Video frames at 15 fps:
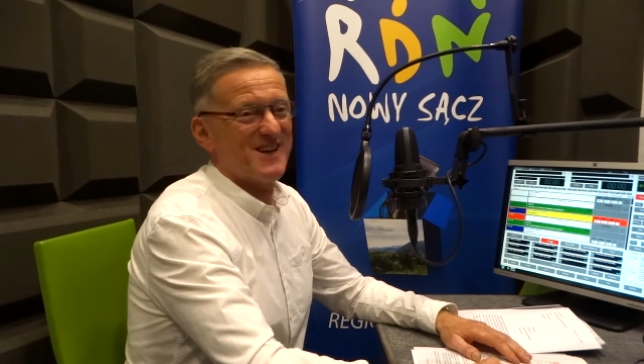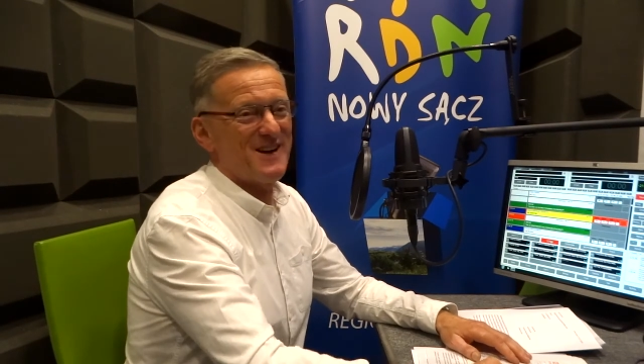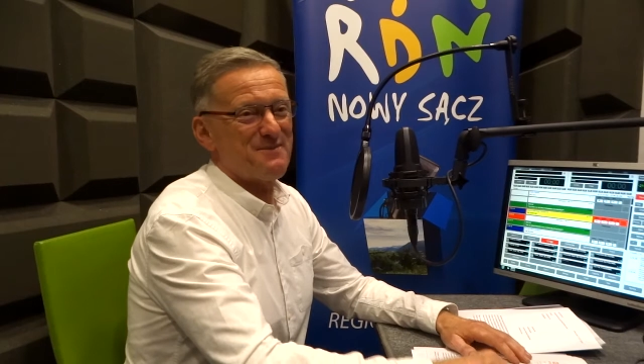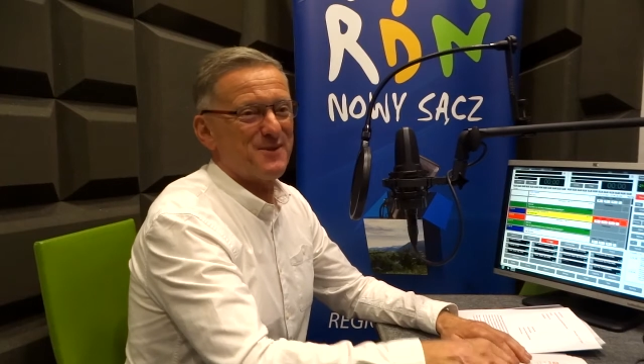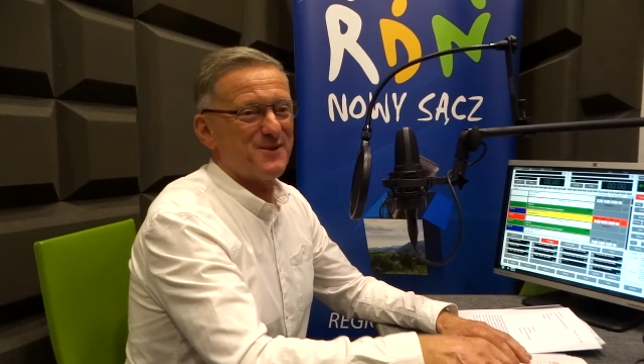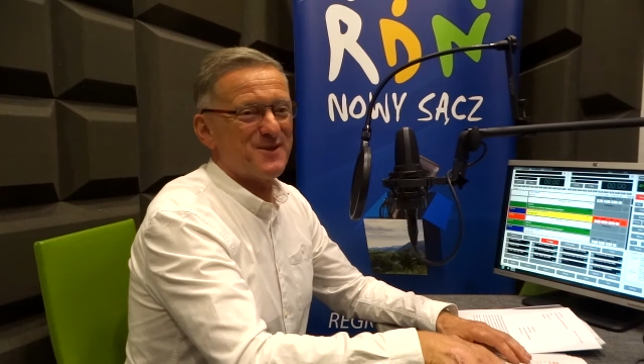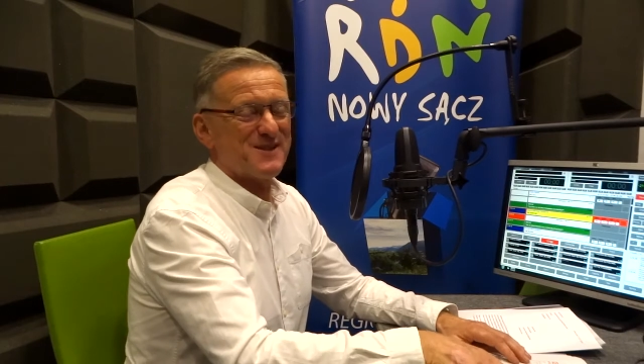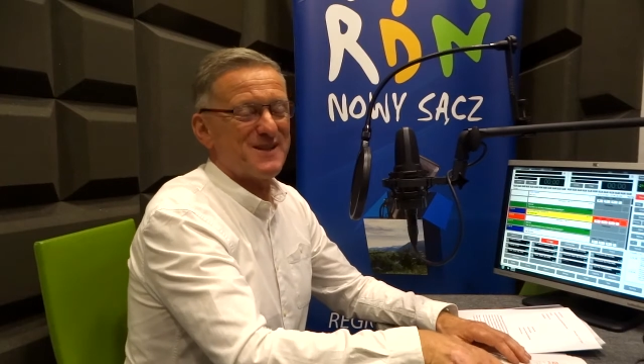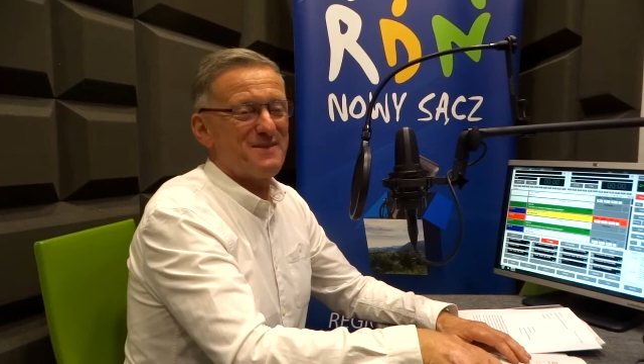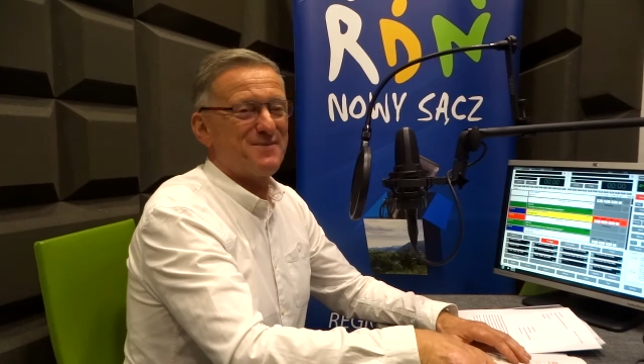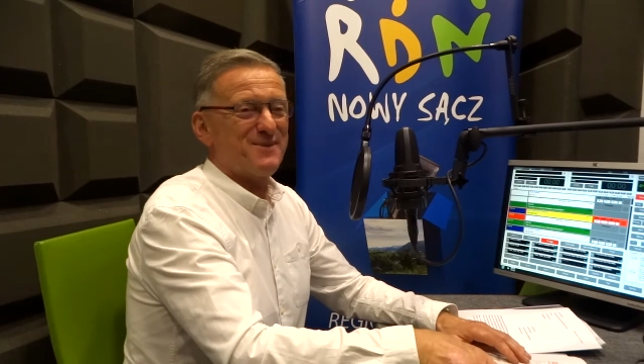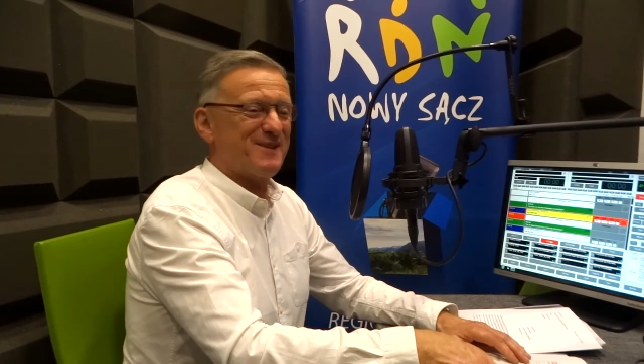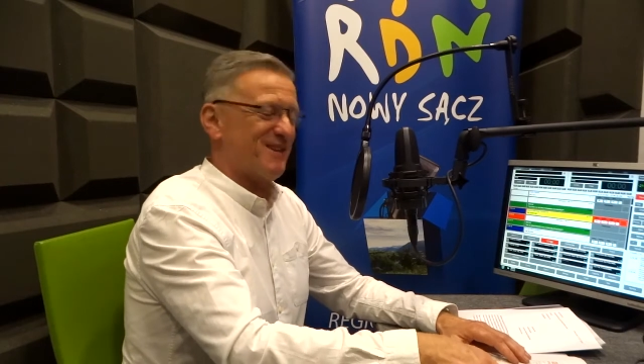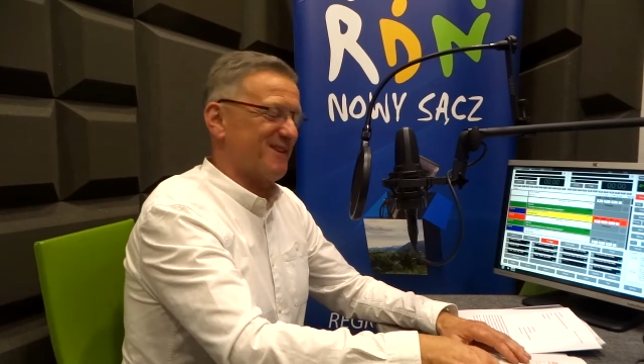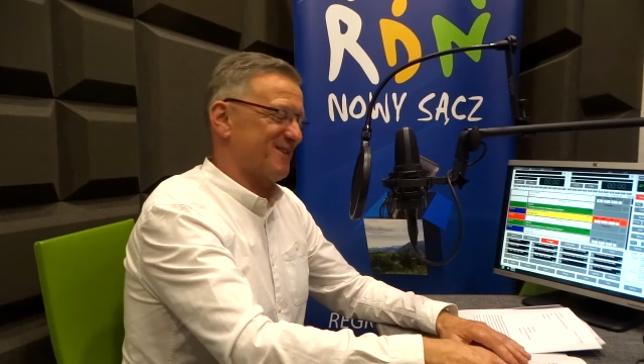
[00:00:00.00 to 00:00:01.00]
sklepu do
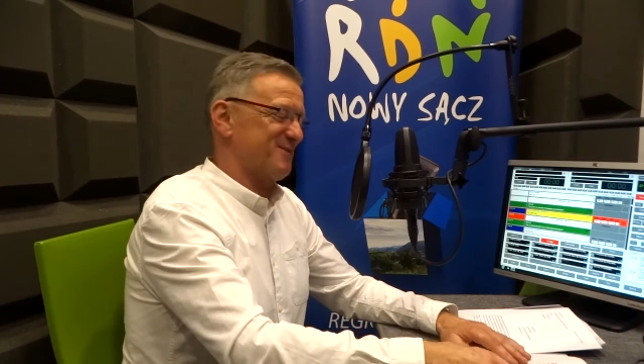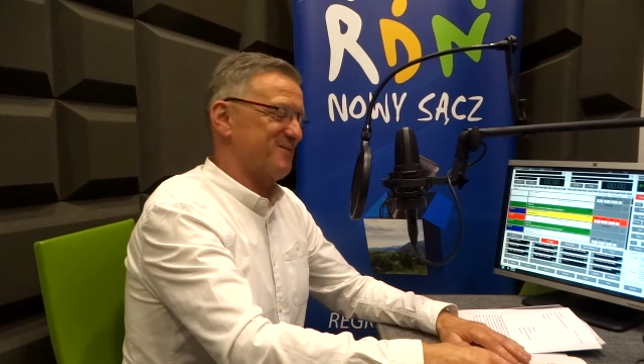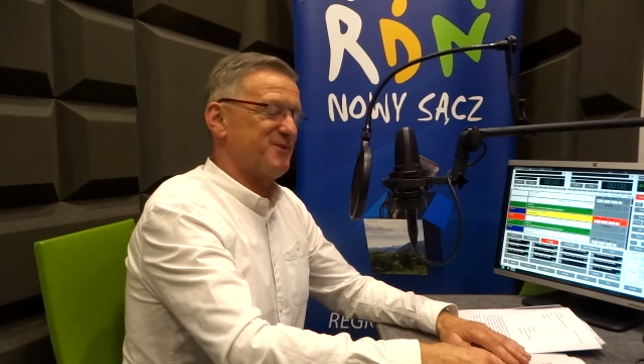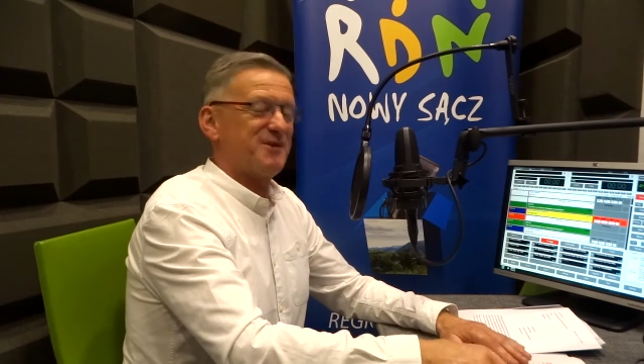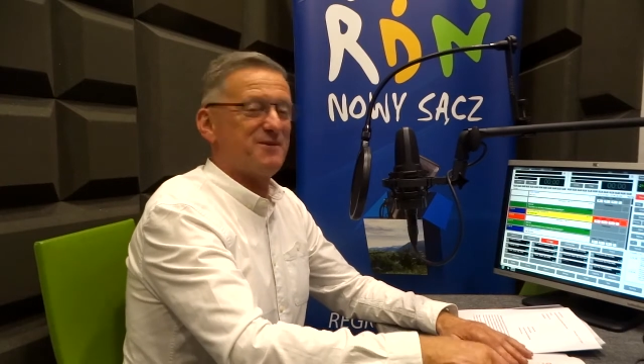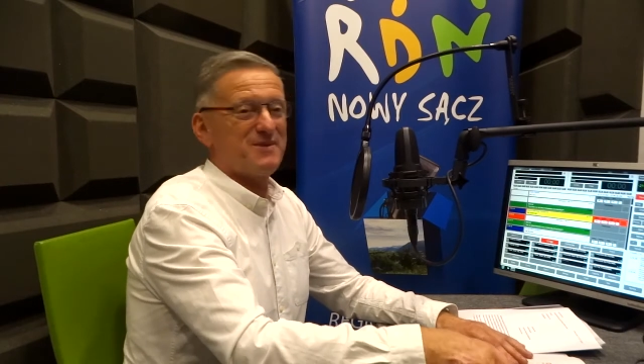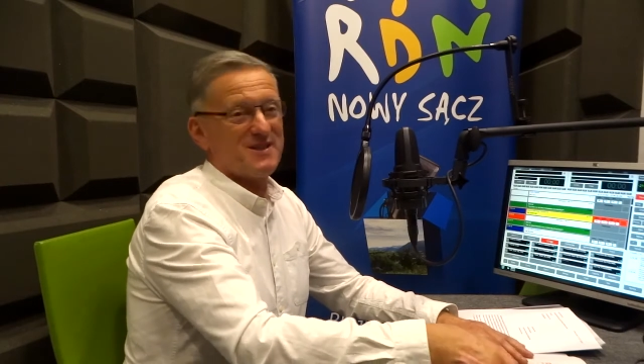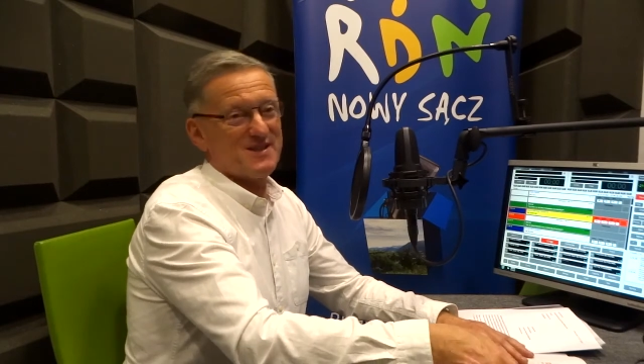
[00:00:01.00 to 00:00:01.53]
sklepu, tylko tu musi być